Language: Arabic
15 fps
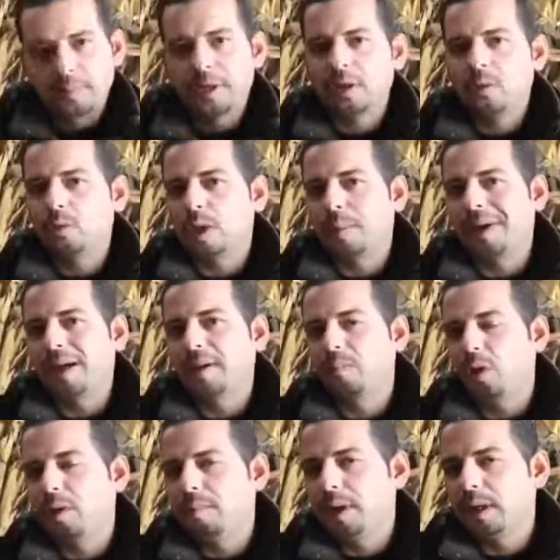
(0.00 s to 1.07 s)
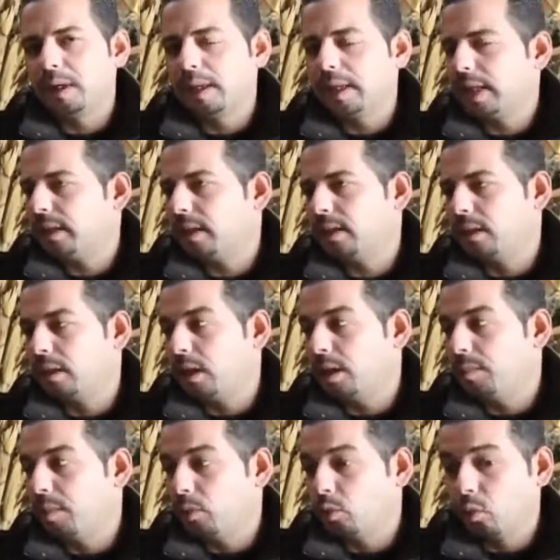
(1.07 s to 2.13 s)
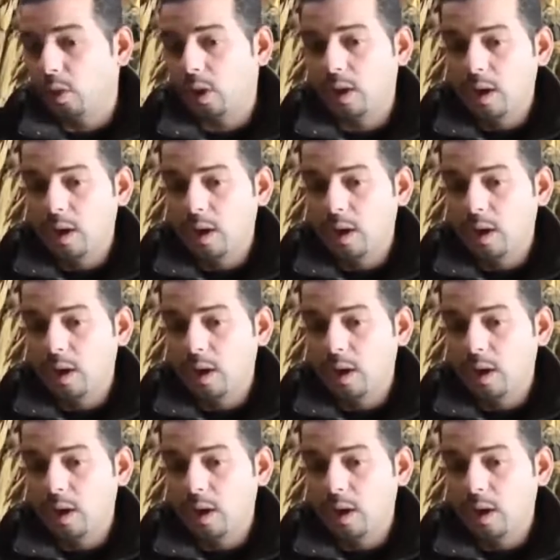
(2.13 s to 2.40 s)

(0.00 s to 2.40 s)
وطبعا مهم جدا ان احنا نراعي موضوع